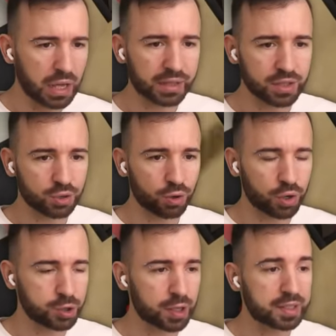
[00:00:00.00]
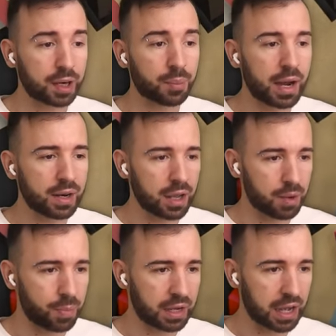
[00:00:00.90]
ладно, скорость у нас
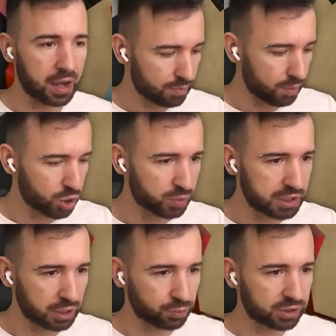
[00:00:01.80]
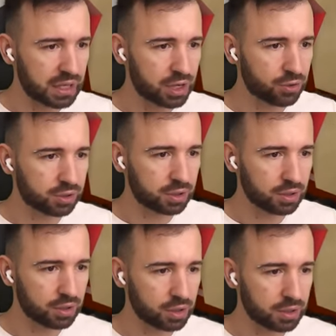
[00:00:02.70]
нормальная. Пока мы можем делать вот так вот.
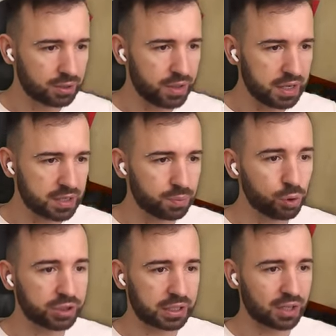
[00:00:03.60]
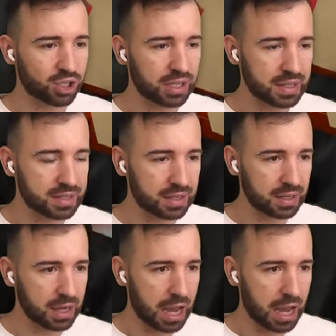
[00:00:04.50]
Двигатель будет охлаждаться,